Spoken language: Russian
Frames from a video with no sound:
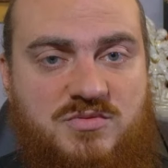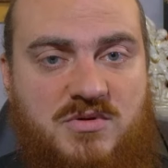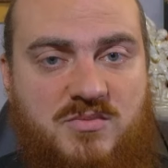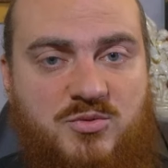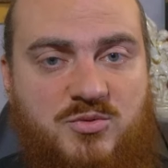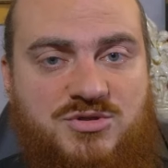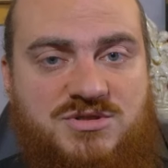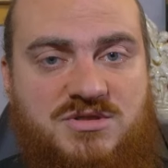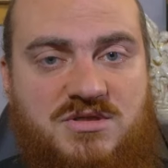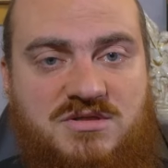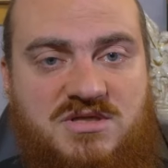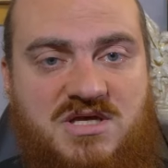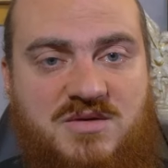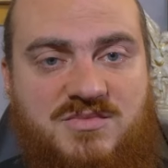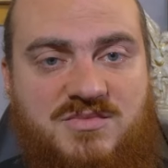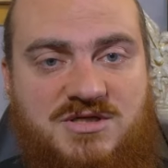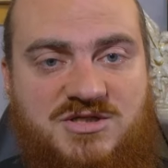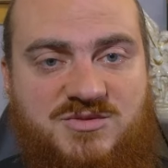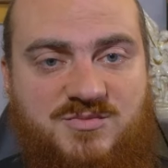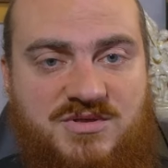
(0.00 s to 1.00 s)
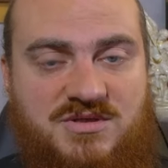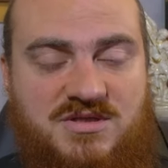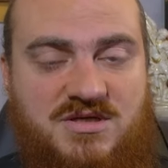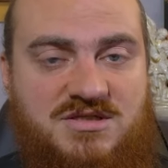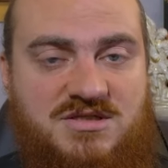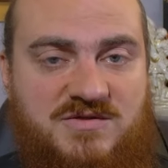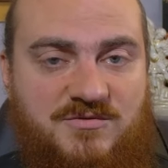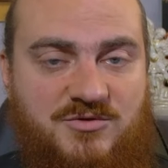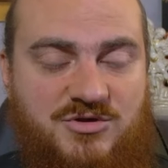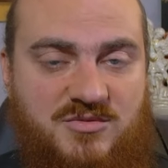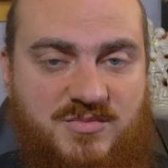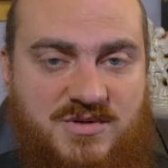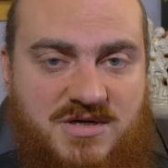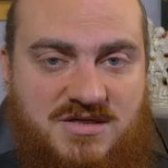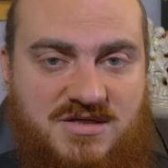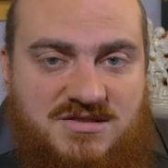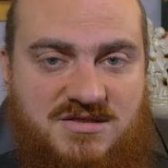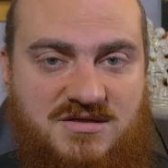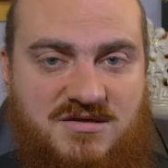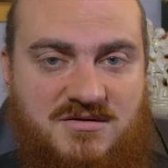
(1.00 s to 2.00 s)
попустит нам испытать его на
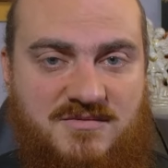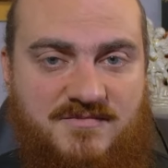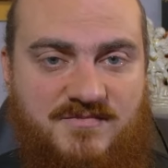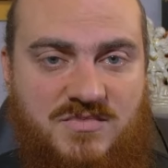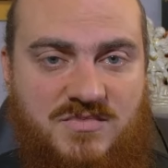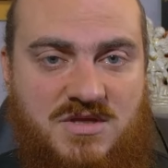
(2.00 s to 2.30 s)
практике.